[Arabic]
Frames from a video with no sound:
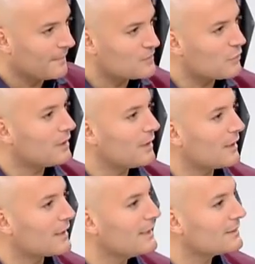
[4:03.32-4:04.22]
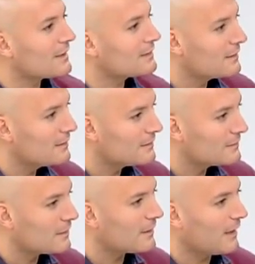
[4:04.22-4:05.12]
سؤالي لك ليه ترددت
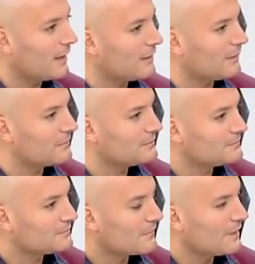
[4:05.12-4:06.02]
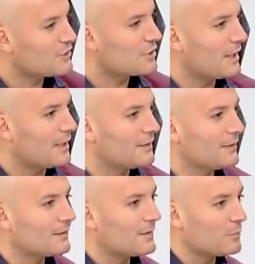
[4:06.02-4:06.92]
تطلع الحلقه ليش هالقد
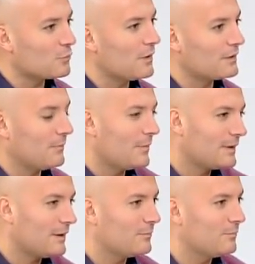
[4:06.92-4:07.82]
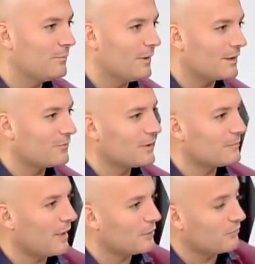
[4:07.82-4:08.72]
انت متواضع ما بتحب عرفت آه
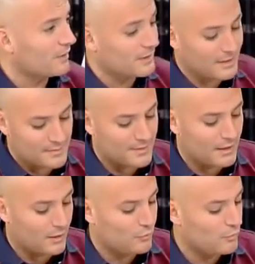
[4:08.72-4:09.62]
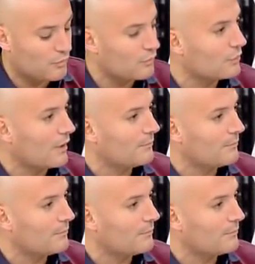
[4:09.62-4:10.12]
مع انه في آه. كثير ناس بيلي عملوه بكونوا